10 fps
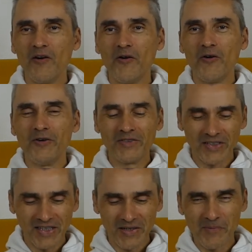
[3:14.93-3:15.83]

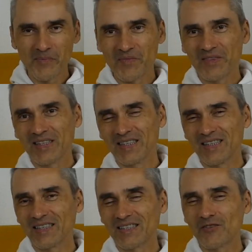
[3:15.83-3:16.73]
Und ähm,
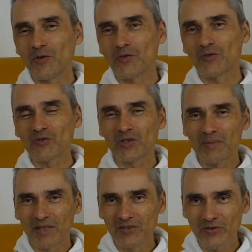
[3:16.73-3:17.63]
das ist natürlich von so
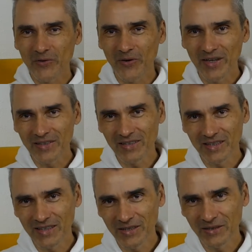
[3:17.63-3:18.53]
jemandem zu hören,
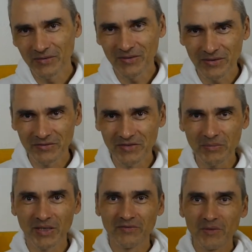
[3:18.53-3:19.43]
äh, wie,
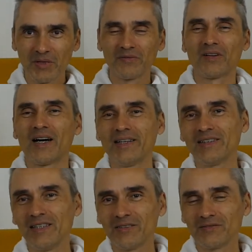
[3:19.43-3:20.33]
man, wie man
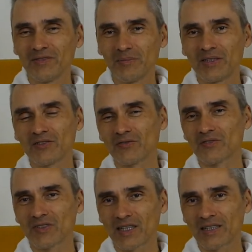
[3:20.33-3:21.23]
verhandelt und wie man
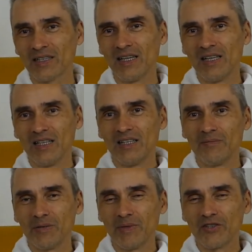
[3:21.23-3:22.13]
sozusagen
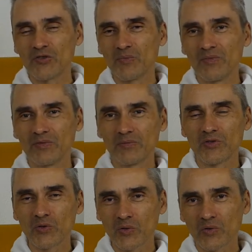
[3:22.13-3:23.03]
mit Menschen und
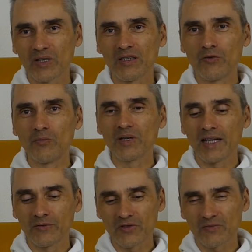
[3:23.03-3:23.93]
Psychologie
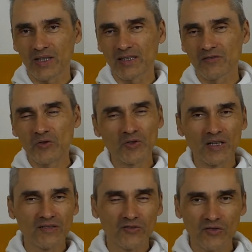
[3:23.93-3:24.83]
umgeht und so weiter, das ist natürlich
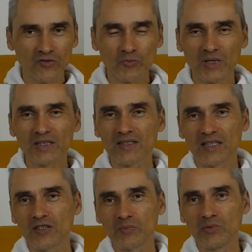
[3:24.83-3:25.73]
ein super
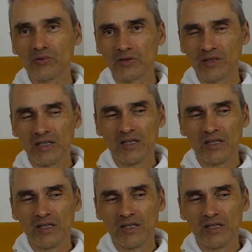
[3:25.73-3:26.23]
interessantes Buch.